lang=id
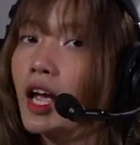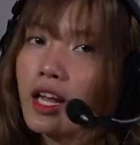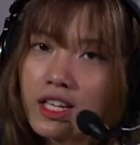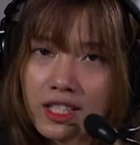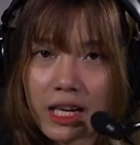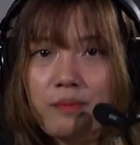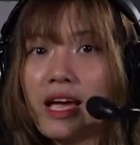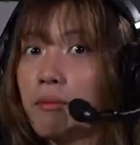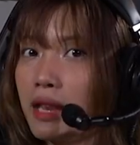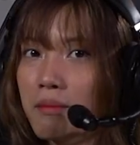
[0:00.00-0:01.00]
Ini
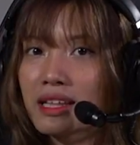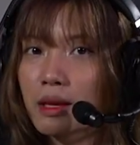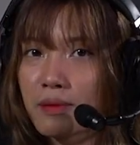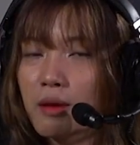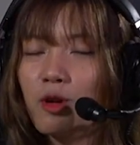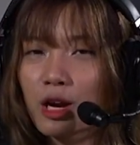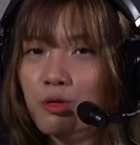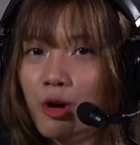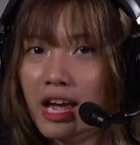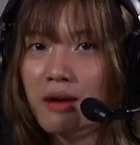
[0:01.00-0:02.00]
skripnya yang bilang mantap ya, bukan
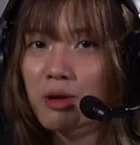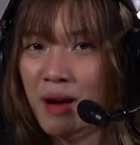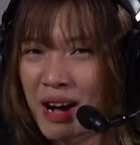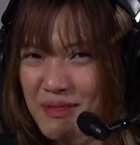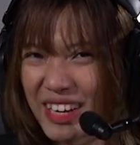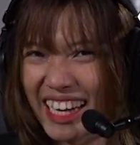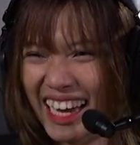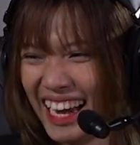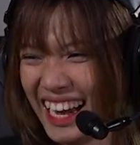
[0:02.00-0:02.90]
gue ya, mohon maaf ini.